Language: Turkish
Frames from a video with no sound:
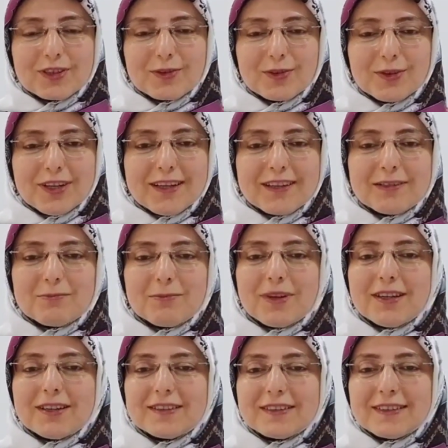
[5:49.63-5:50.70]
güler,
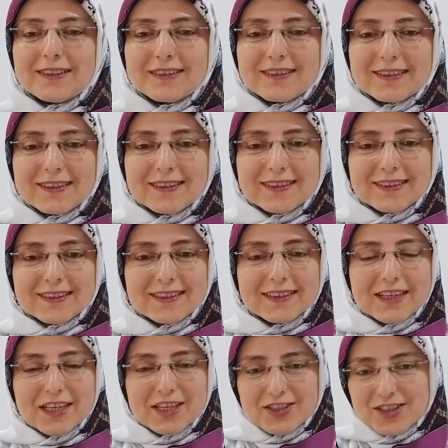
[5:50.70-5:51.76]
bazı insanların
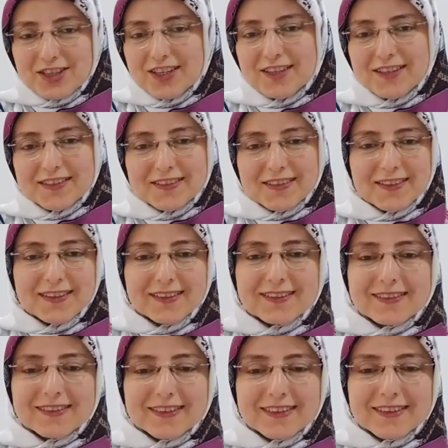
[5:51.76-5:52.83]
çehresi
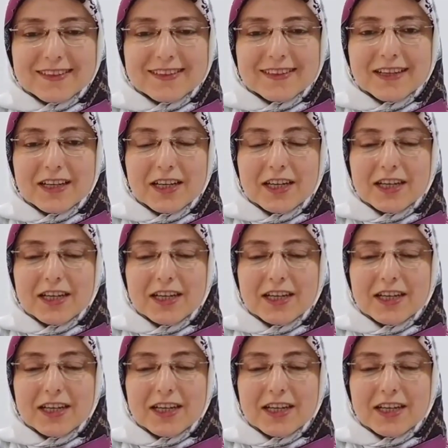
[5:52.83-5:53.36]
asılır.